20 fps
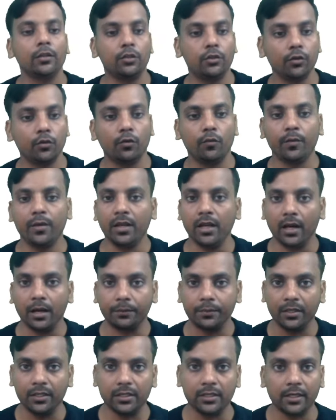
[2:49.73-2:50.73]
जो भी
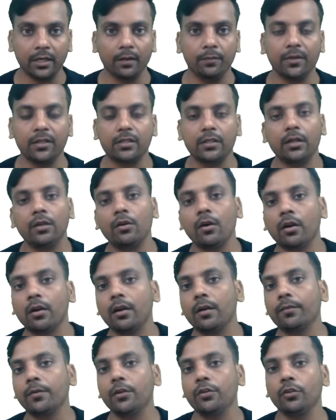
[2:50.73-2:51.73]
आपके सिलेबस से रिकॉर्डेड
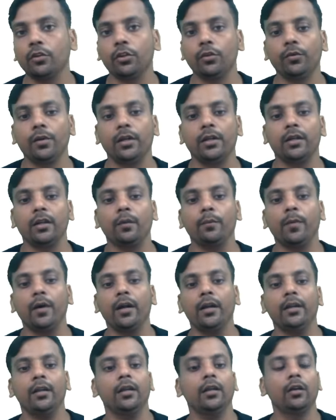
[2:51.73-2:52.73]
आपके जो थ्योरेटिकल
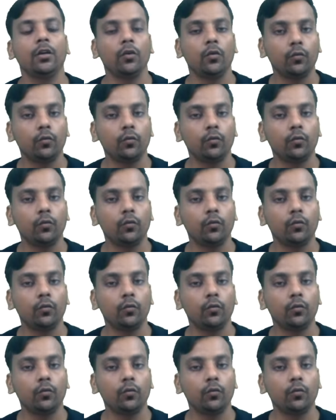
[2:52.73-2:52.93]
पार्ट है